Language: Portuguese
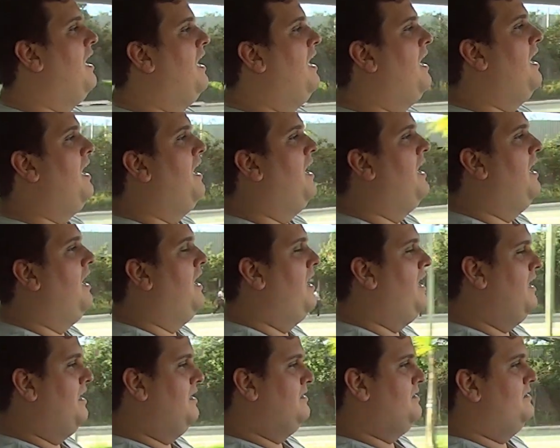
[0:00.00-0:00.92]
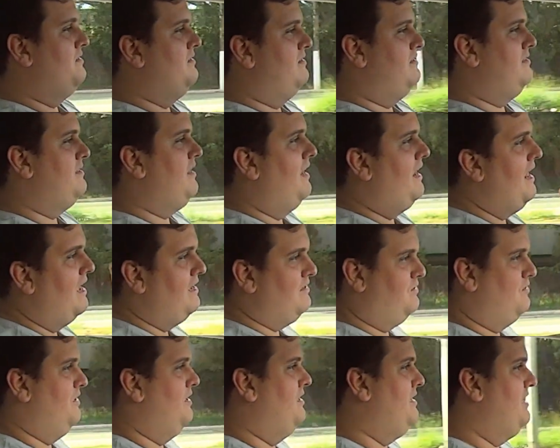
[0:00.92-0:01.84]
a, sei lá, a
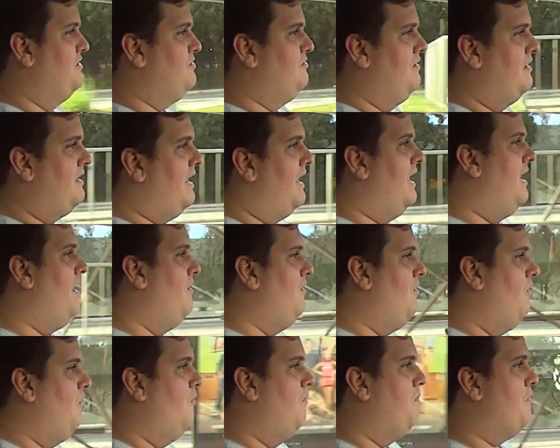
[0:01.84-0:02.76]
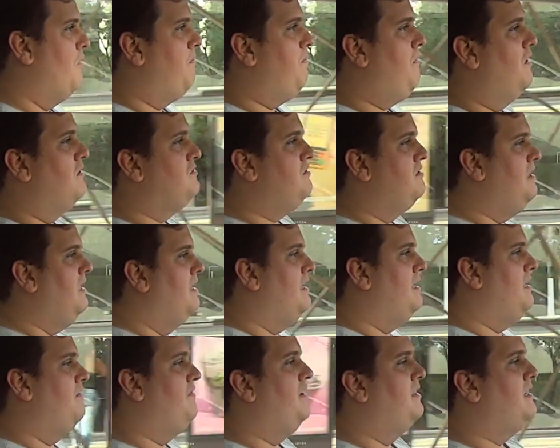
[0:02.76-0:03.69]
solidez do carro ou o propósito dele,
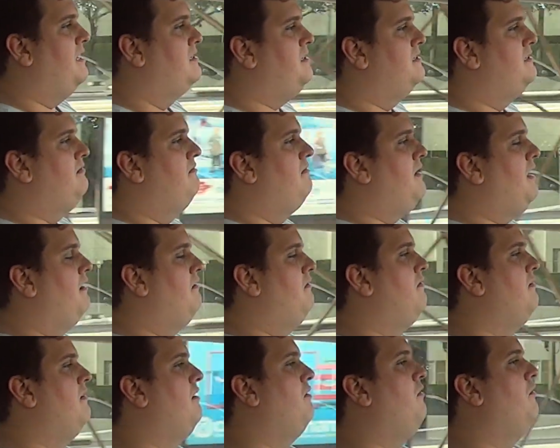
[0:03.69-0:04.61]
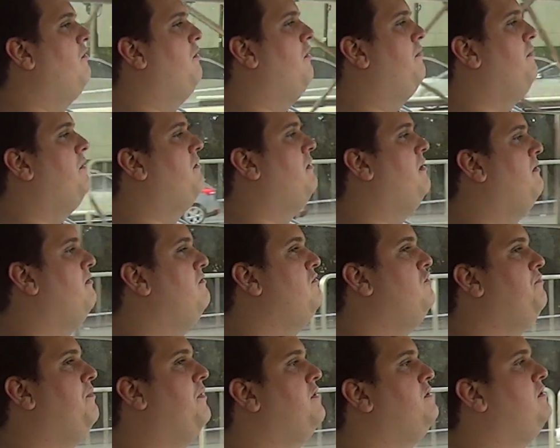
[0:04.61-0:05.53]
que na verdade é ser um carro econômico, não um
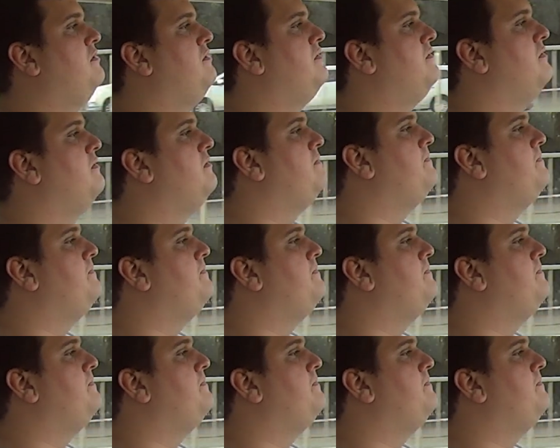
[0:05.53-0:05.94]
esportivo.